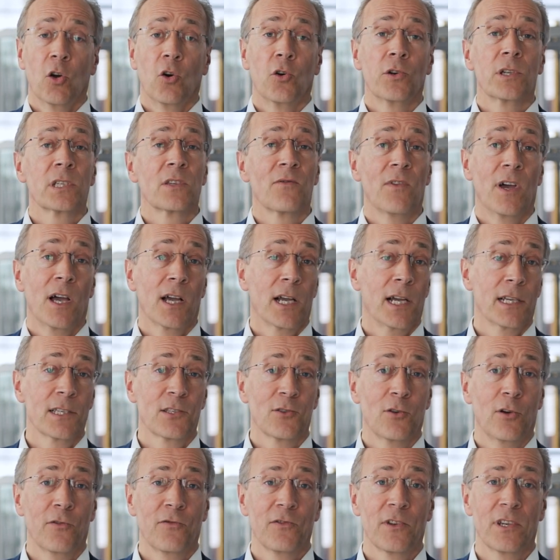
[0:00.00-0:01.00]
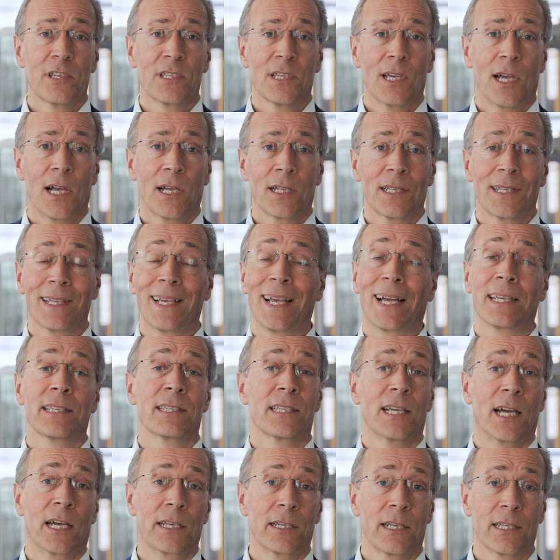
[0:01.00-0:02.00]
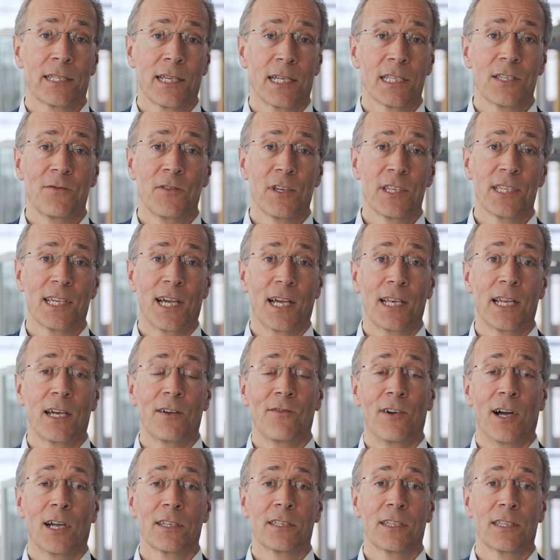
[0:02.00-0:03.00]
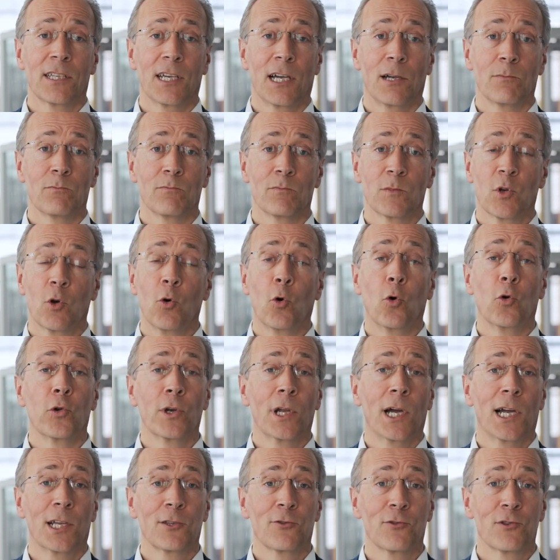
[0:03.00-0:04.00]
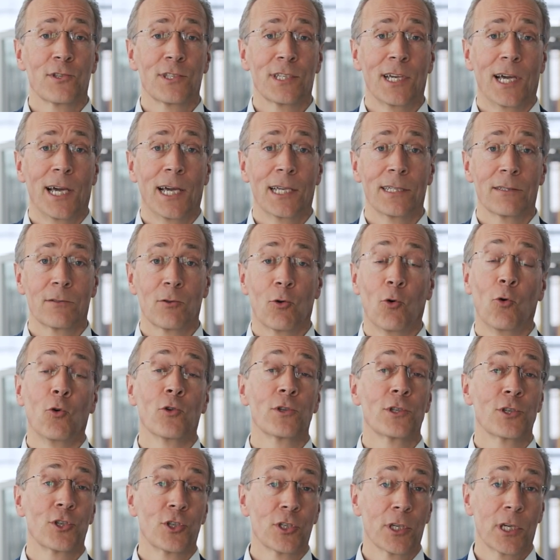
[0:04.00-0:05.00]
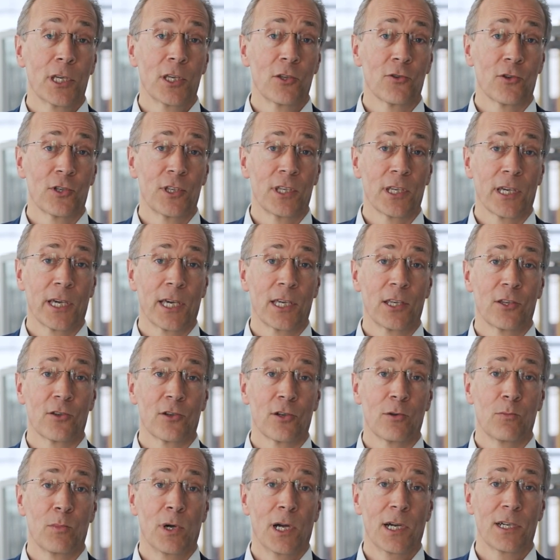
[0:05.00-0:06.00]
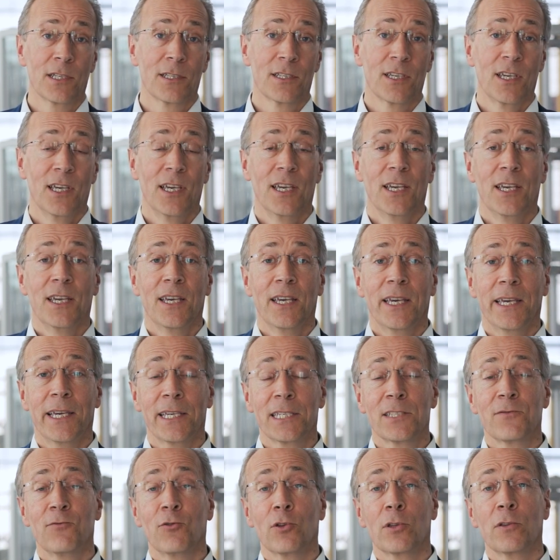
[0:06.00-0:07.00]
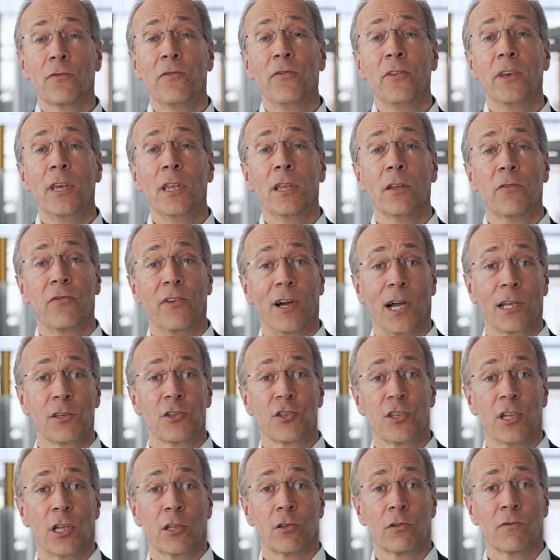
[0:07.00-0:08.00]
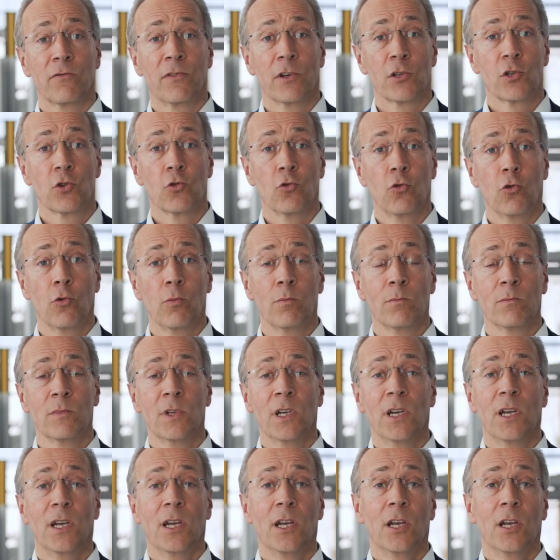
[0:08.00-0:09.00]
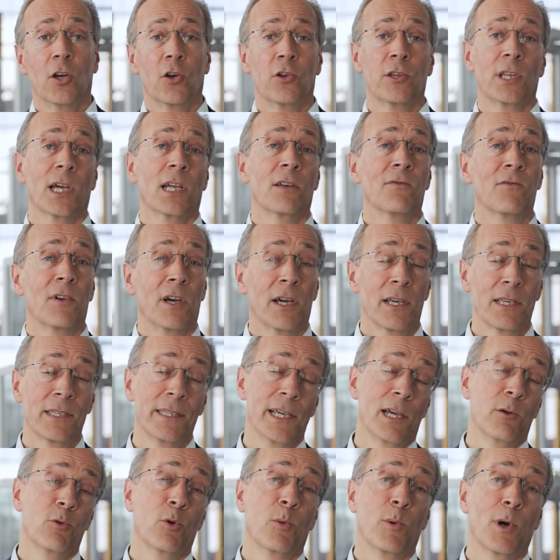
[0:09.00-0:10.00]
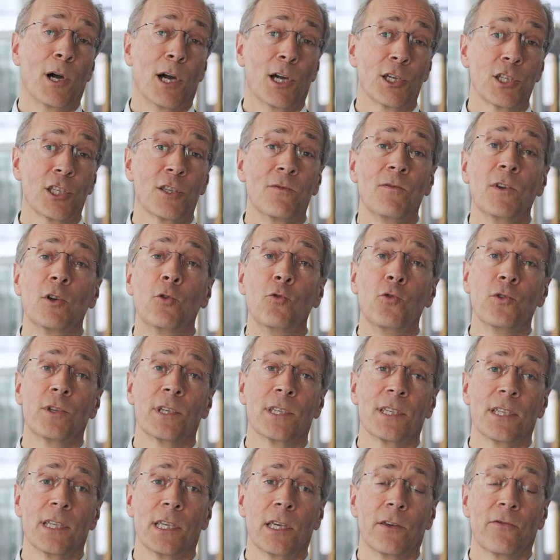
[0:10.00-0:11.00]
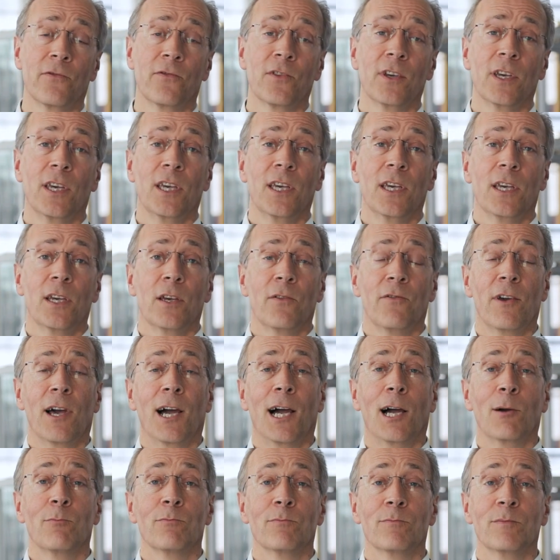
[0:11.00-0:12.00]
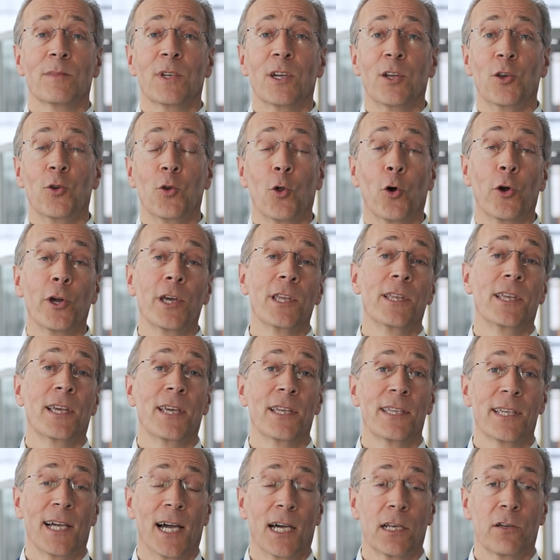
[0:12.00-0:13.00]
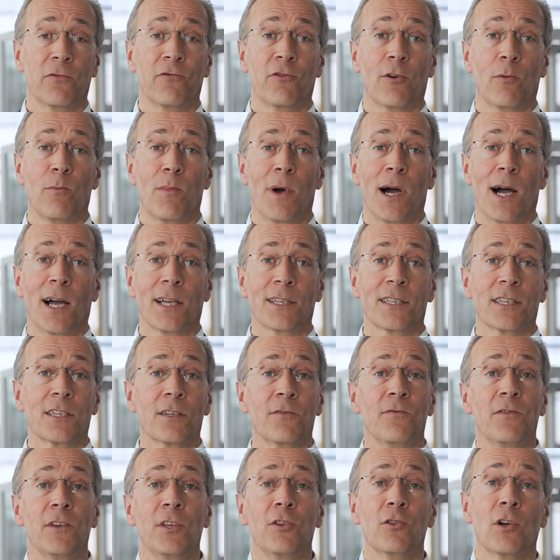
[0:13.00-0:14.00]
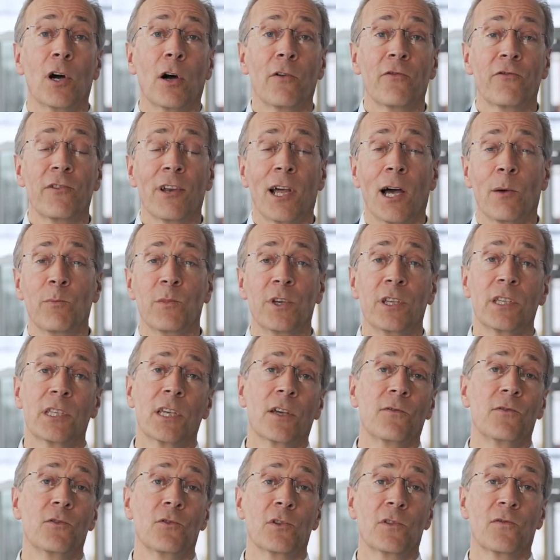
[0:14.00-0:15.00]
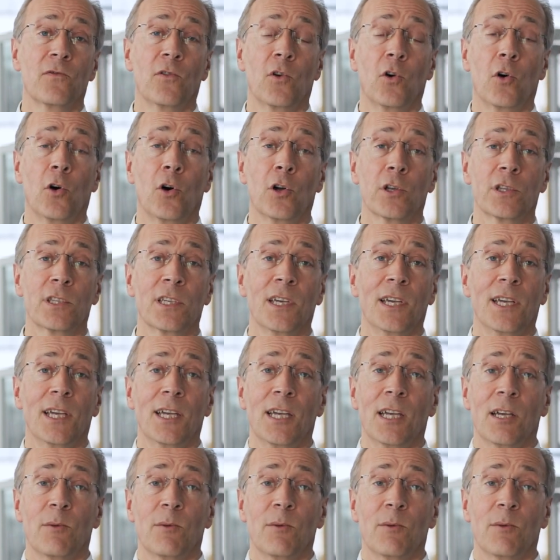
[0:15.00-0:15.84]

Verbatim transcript: Und es war ganz offen gesagt ganz anders, als wir es alle erwartet haben. Corona hat uns einen großen Strich durch die Rechnung gemacht. Erst wurden viele Veranstaltungen verschoben und dann war ich selber überrascht, wie gut es lief. Wir haben neue digitale Formate, Videoaufnahmen, Interviews vor Ort.